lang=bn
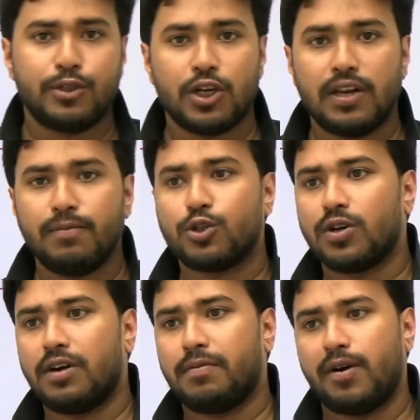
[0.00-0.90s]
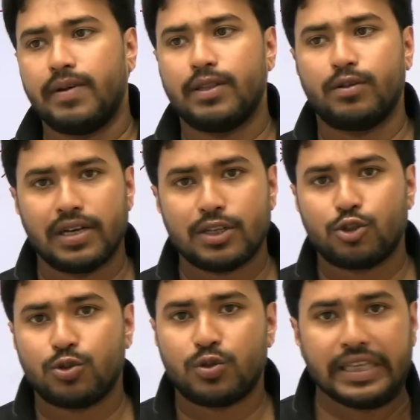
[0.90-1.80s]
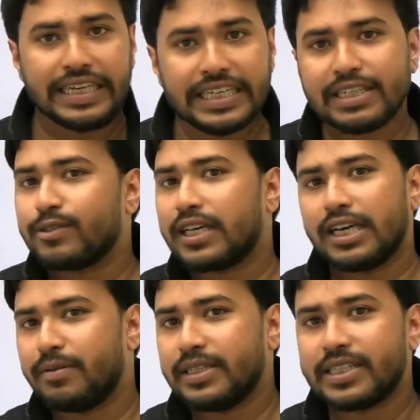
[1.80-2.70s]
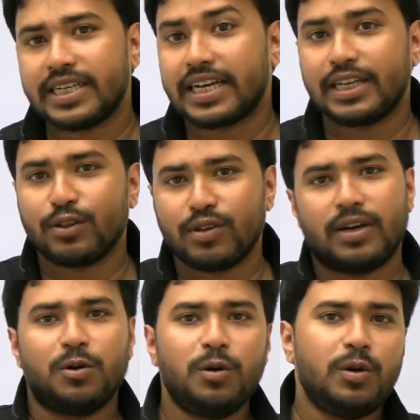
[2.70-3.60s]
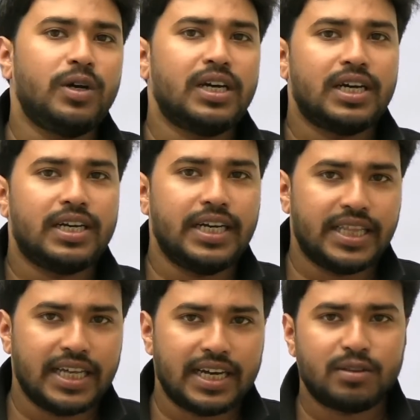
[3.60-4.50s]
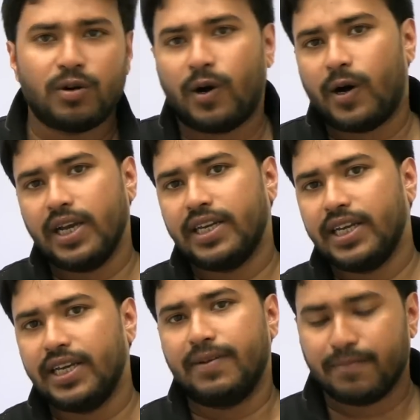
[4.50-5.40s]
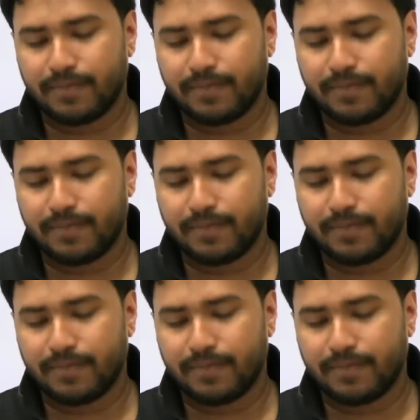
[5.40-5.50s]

সালে বিশ্বকাপ হবে দু তিরিশে কোথায় হবে সেটা কিন্তু এখনো নির্ধারিত হয়নি